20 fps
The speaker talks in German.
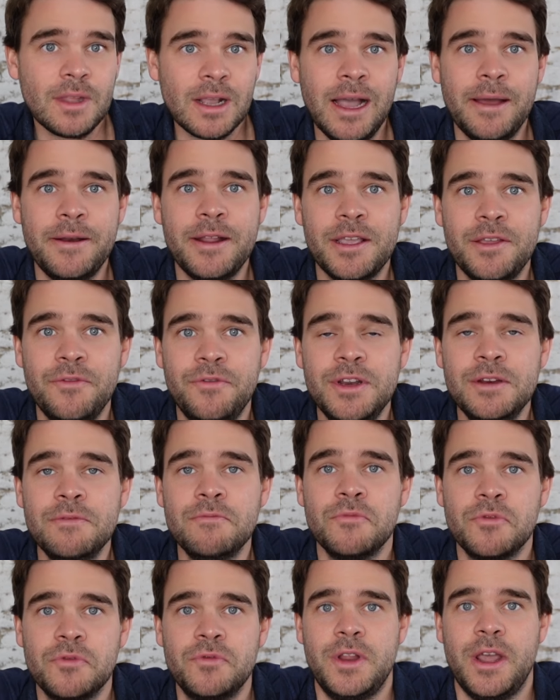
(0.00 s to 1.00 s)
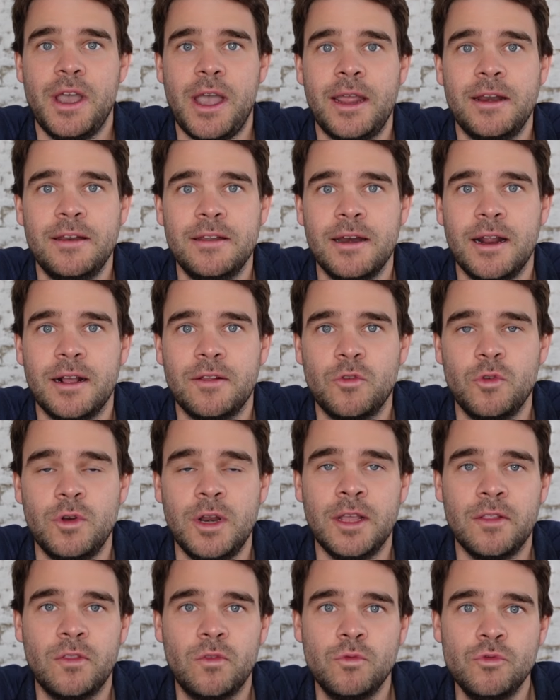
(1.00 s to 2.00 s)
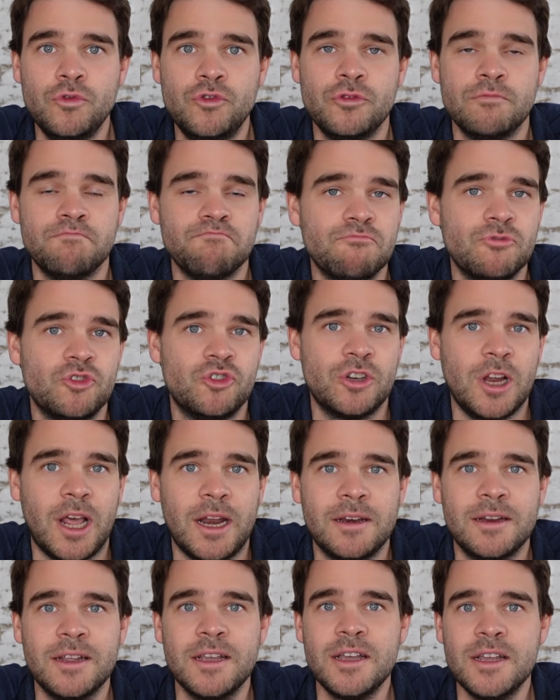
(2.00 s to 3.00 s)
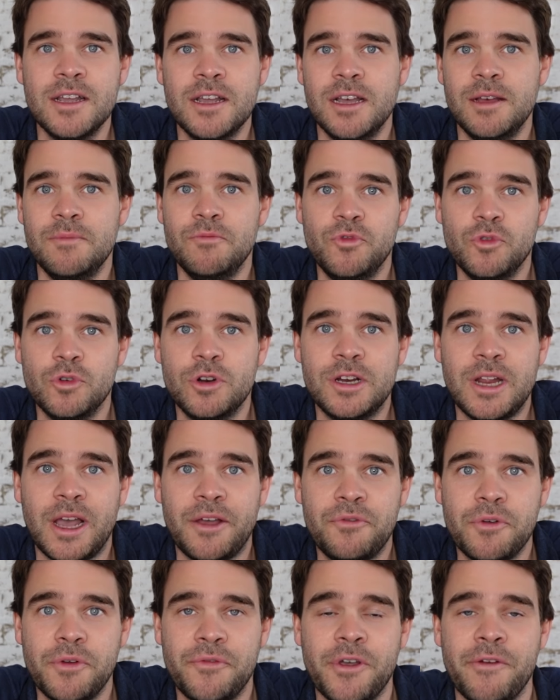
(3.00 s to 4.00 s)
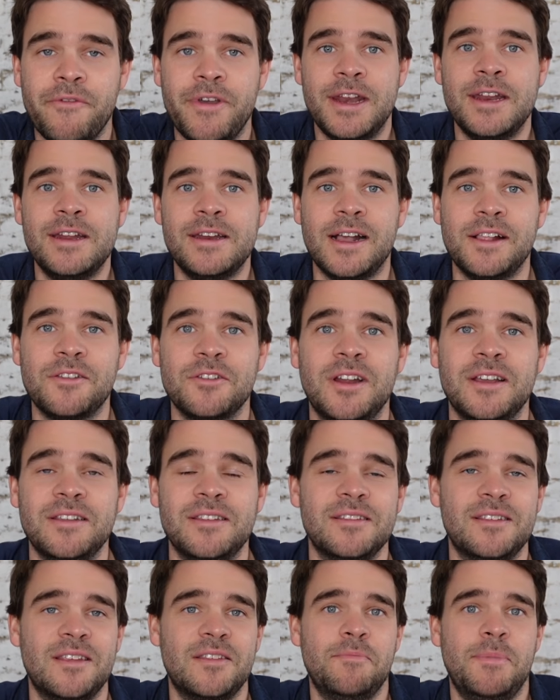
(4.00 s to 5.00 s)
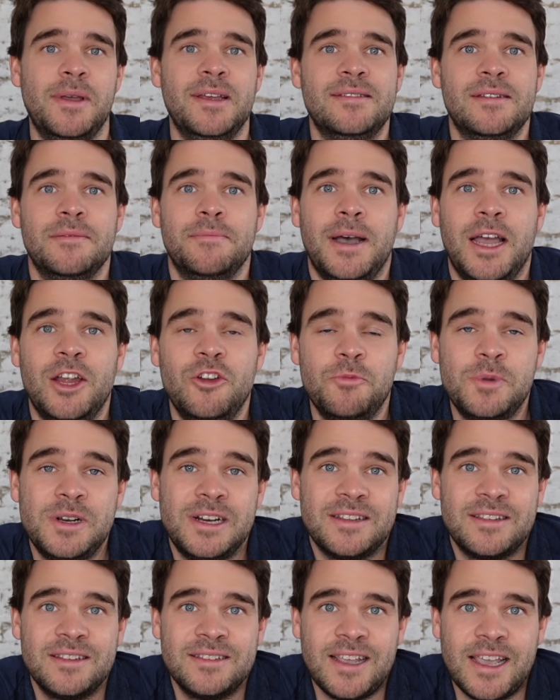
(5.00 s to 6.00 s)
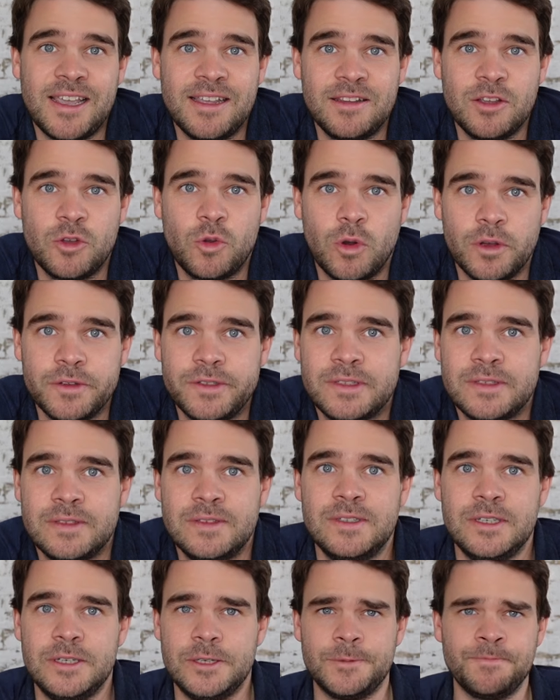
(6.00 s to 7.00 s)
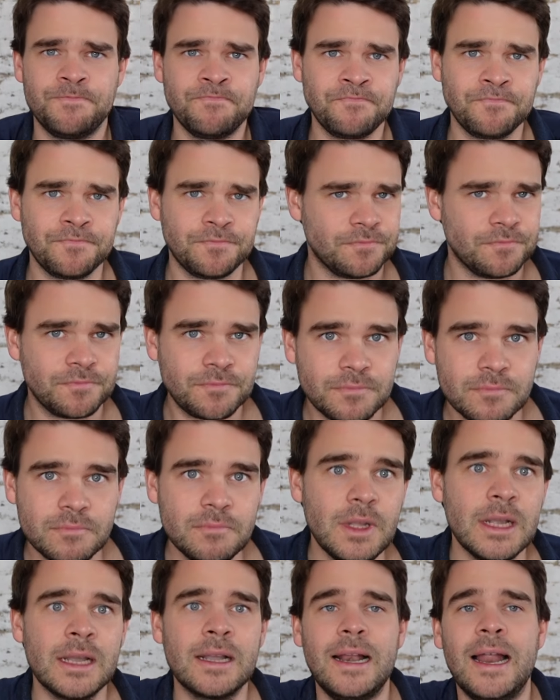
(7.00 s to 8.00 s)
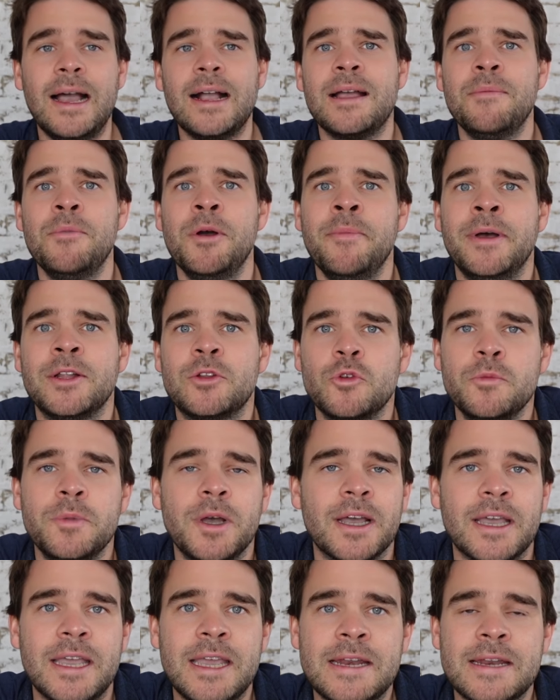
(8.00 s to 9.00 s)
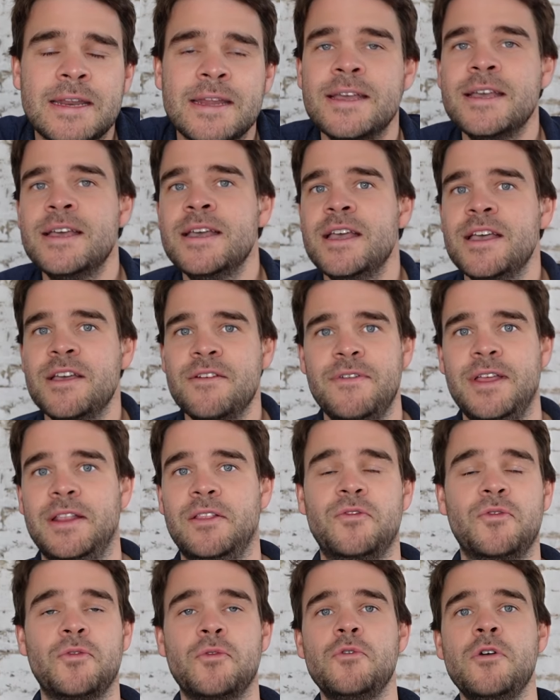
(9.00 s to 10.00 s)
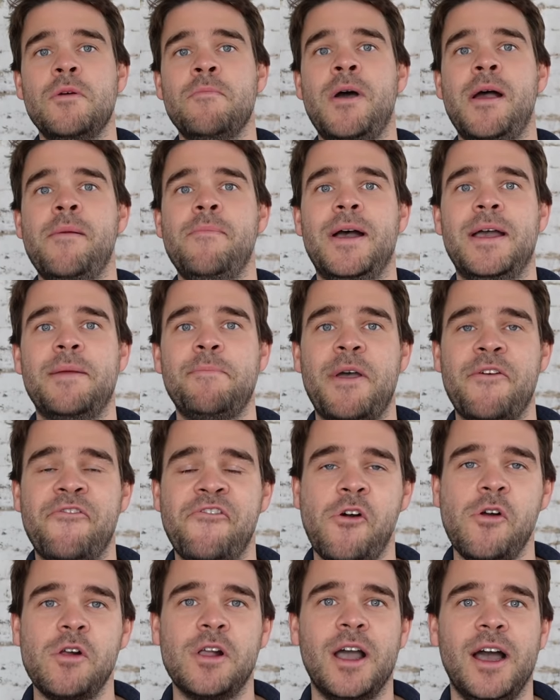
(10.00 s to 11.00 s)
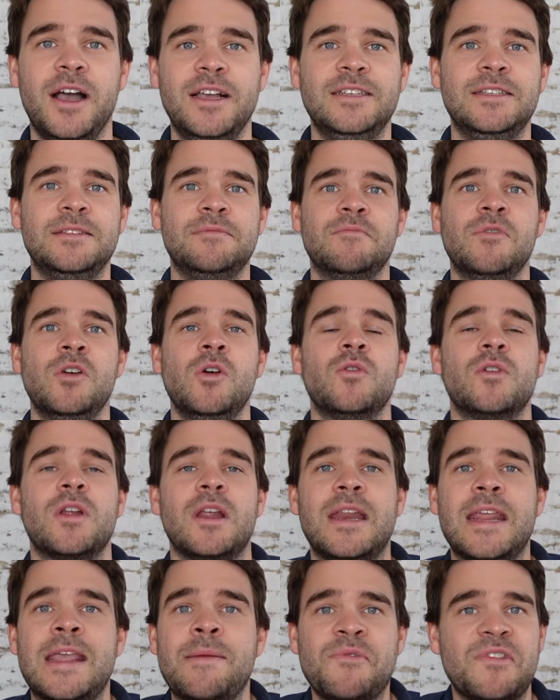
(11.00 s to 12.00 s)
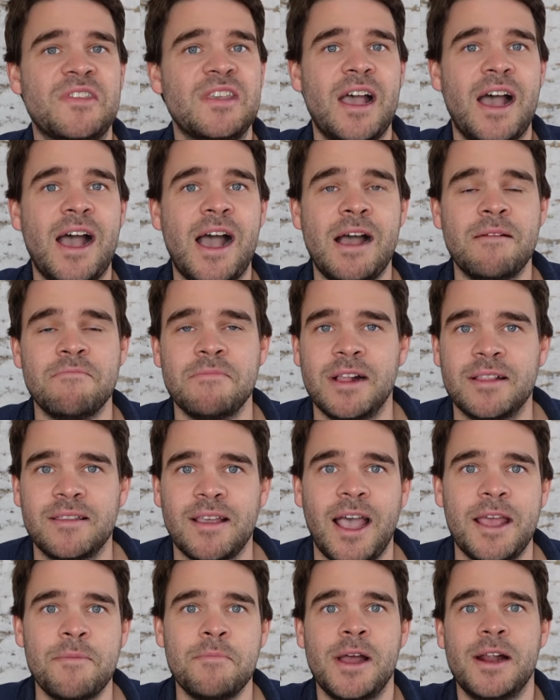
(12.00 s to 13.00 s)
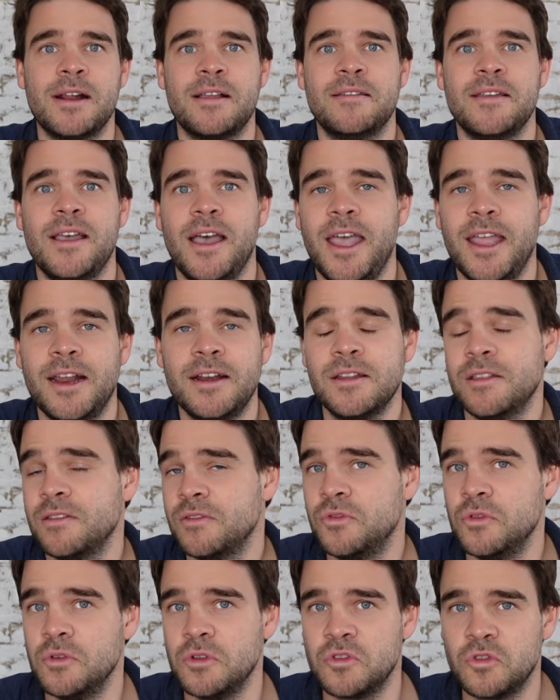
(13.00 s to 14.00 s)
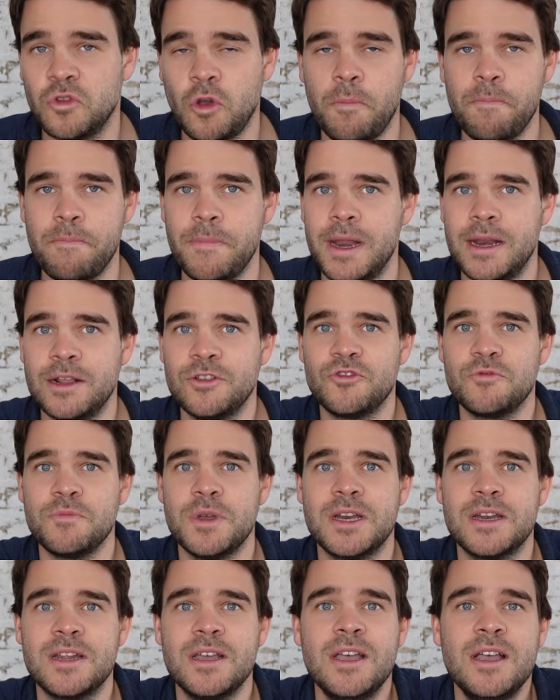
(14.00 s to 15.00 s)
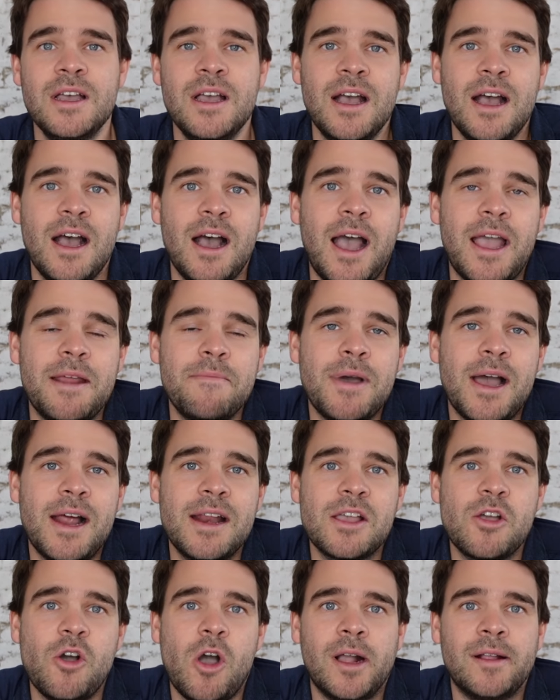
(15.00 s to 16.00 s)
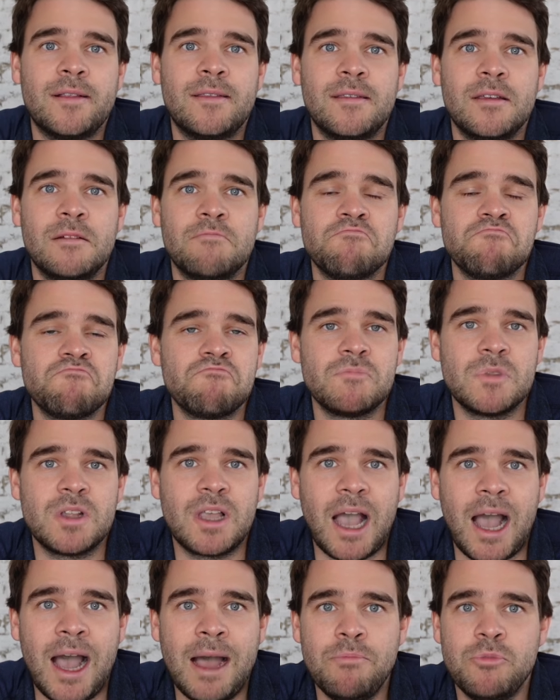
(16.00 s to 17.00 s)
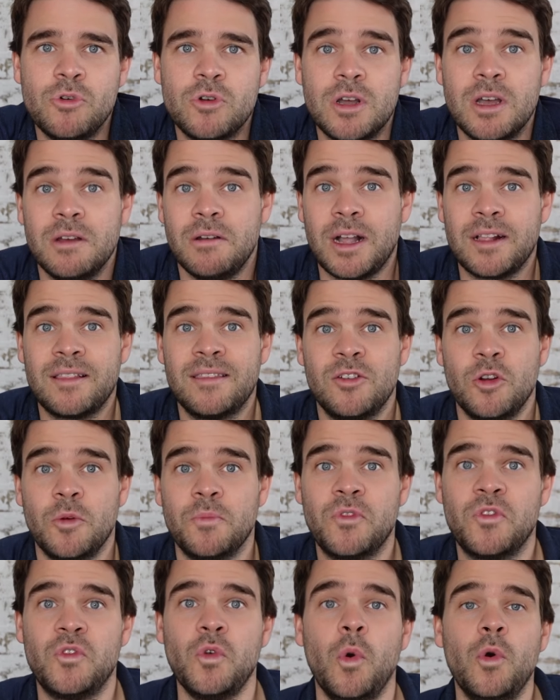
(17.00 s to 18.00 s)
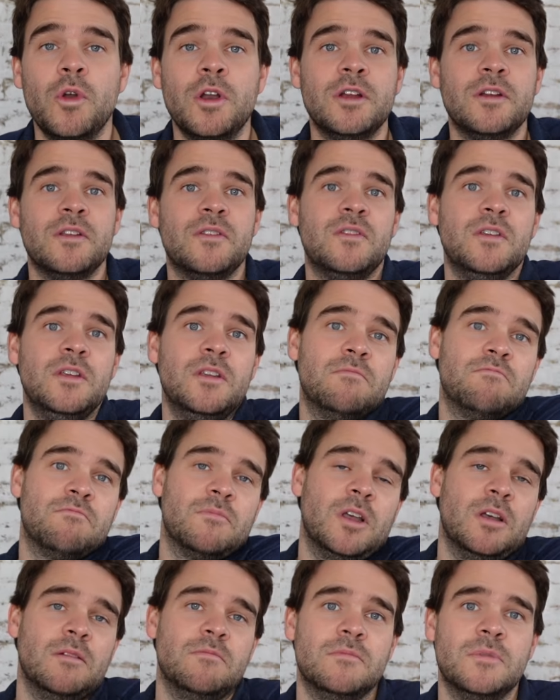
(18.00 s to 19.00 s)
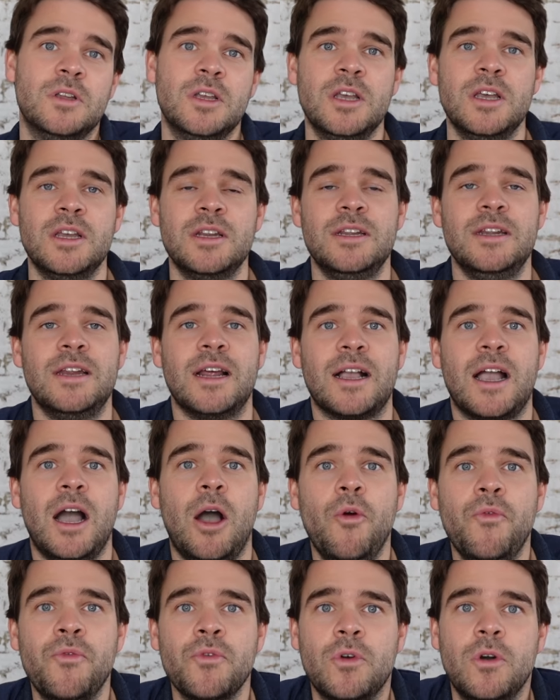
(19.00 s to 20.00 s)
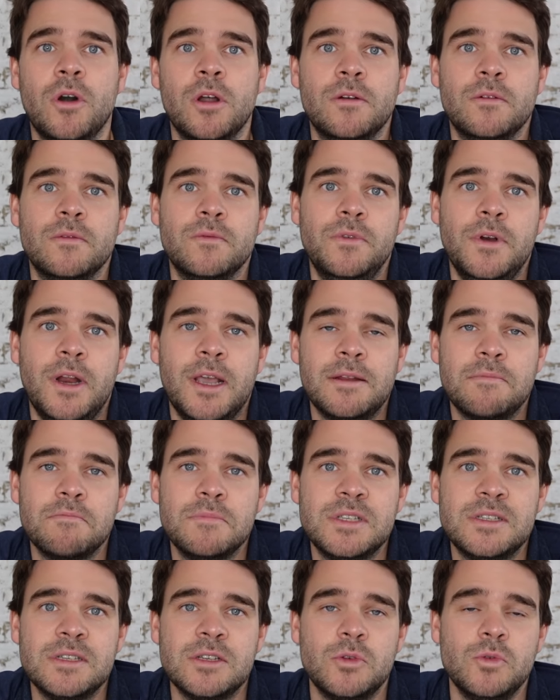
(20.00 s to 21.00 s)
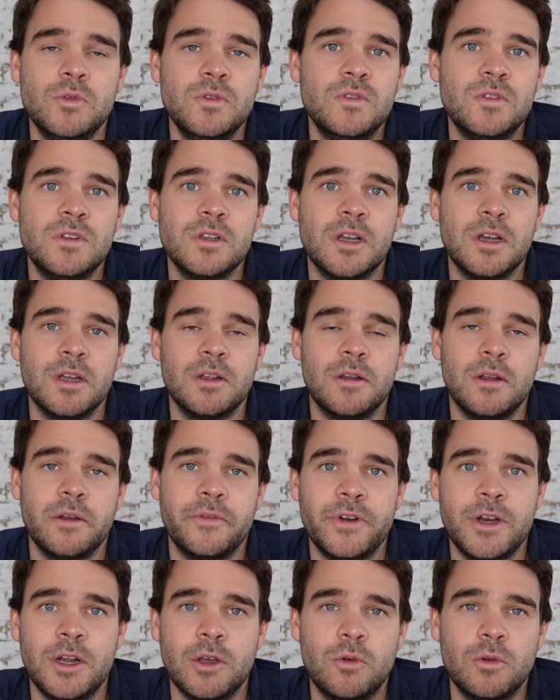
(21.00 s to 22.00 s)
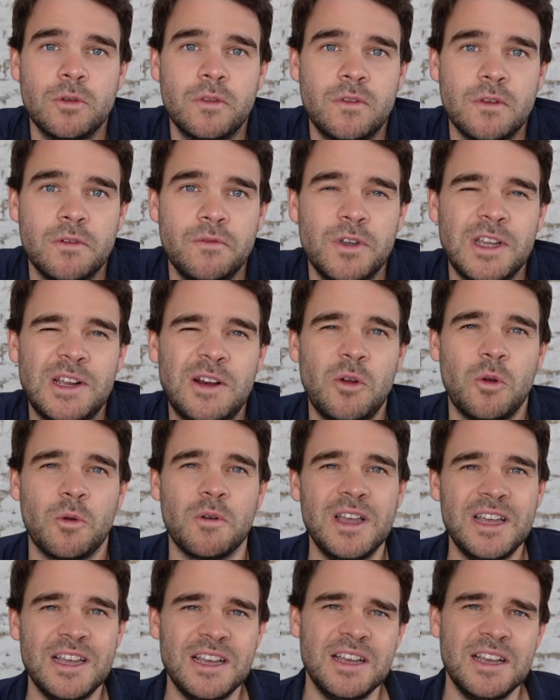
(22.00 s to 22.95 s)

Aber der Gewinn, der eigentlich den Aktionären zuspricht, Stand ähm, wurde dafür verwendet. Also das ist das beste Beispiel, dass es echte Kosten sind. Klar kann man mal drüber reden, wenn es früher mal beim erfolgreichen Unternehmensjahr als einmaliges Ereignis fürs Top-Management einmalige Aktien gab oder Aktienoptionen, dass sie ähm, die dann kaufen konnten, vielleicht ein bisschen günstiger von der Kurzentwicklung.